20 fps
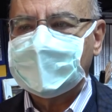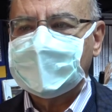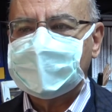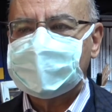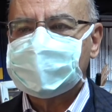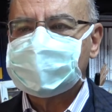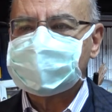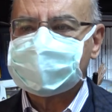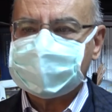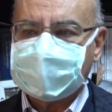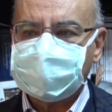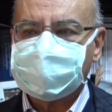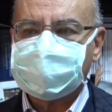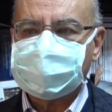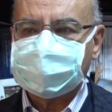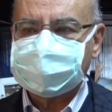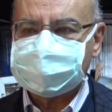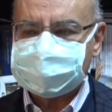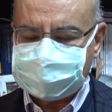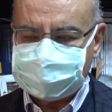işte
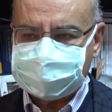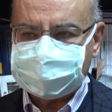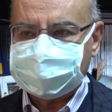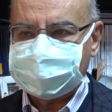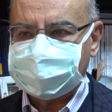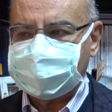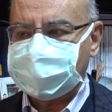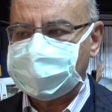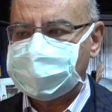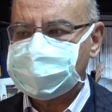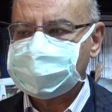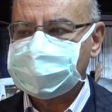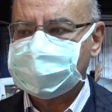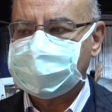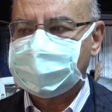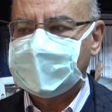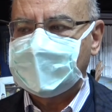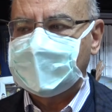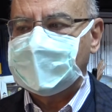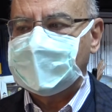zatürre açısından daha önce
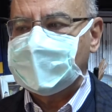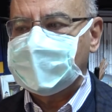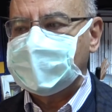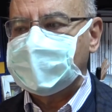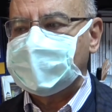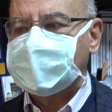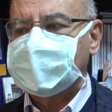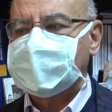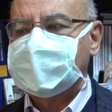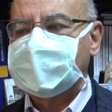e,